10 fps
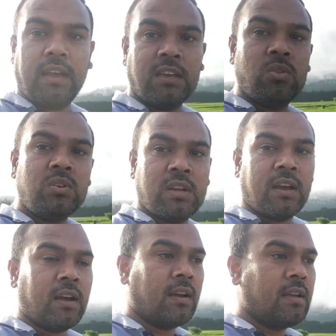এই দুইটা
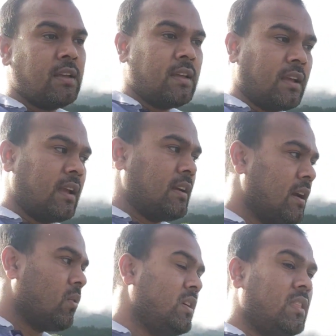
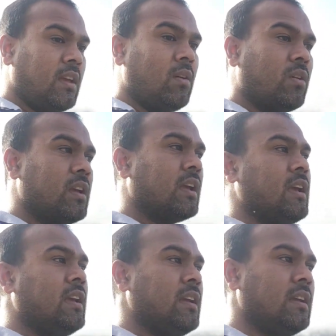ক্যাটাগরিতে
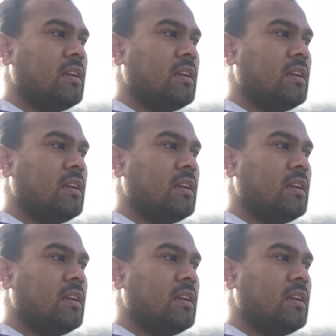অনেকেই